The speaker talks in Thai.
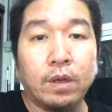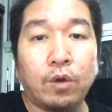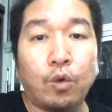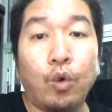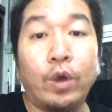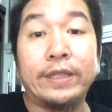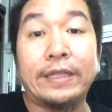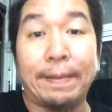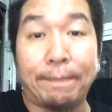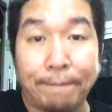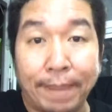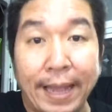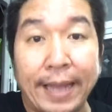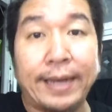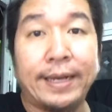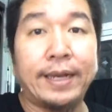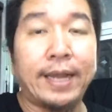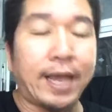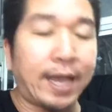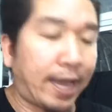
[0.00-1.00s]
ควรจะเป็น
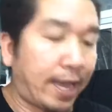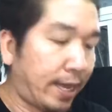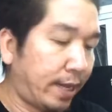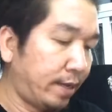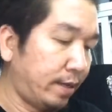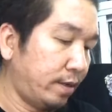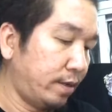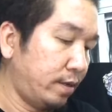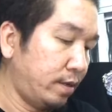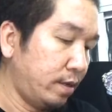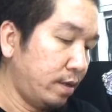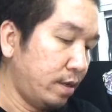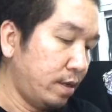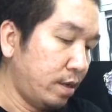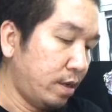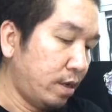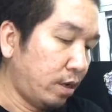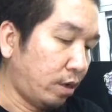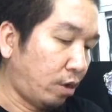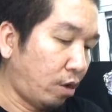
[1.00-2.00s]
นะ ฮะ
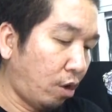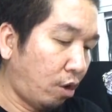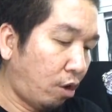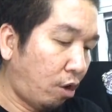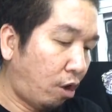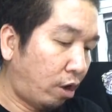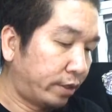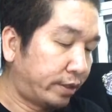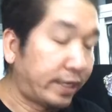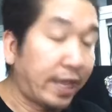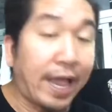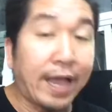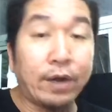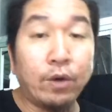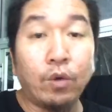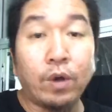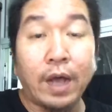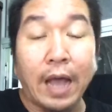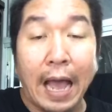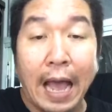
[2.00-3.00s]
ก็ขอแจ้ง
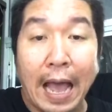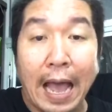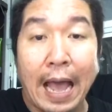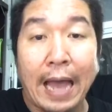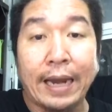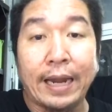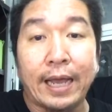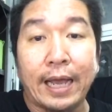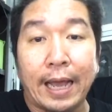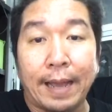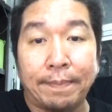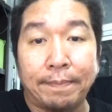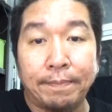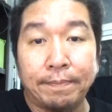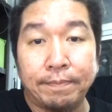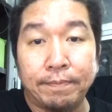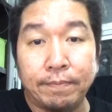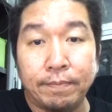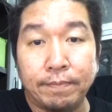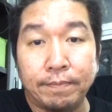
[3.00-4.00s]
ลูกค้านะครับ
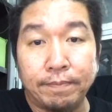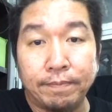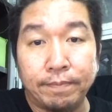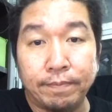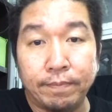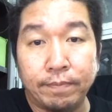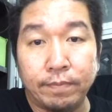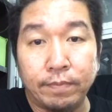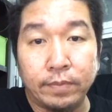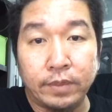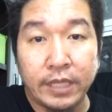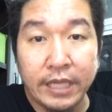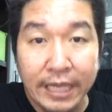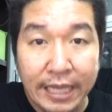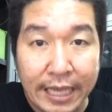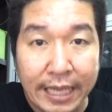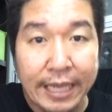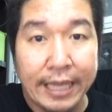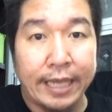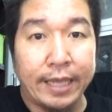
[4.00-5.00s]
ที่